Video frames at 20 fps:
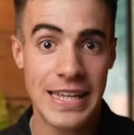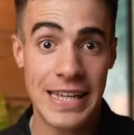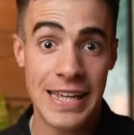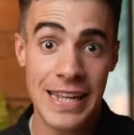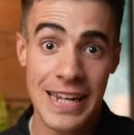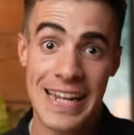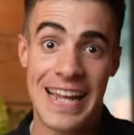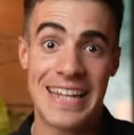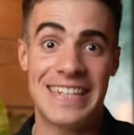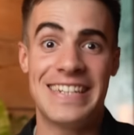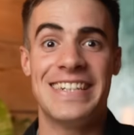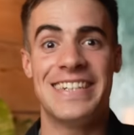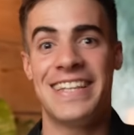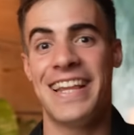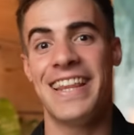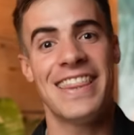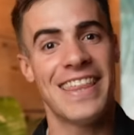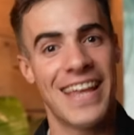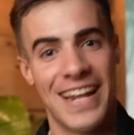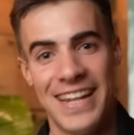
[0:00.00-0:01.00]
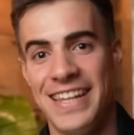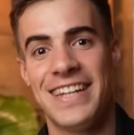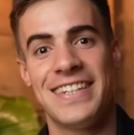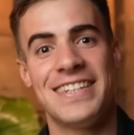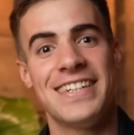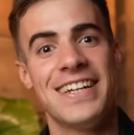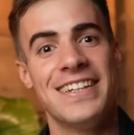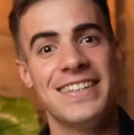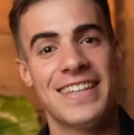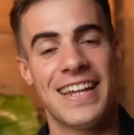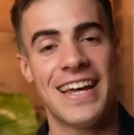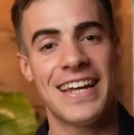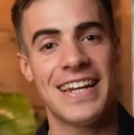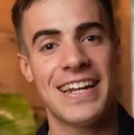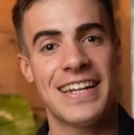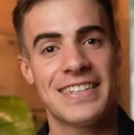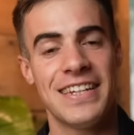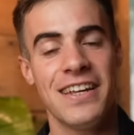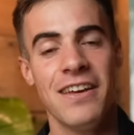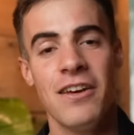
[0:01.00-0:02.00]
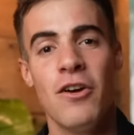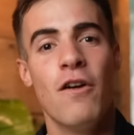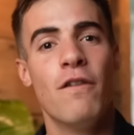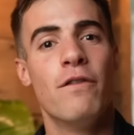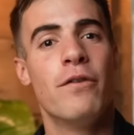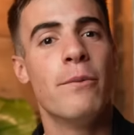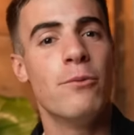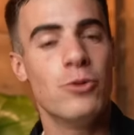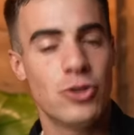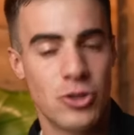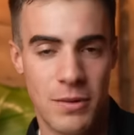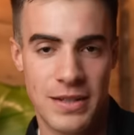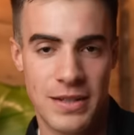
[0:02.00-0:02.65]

y la asistencia al día siguiente a la clase fue mucho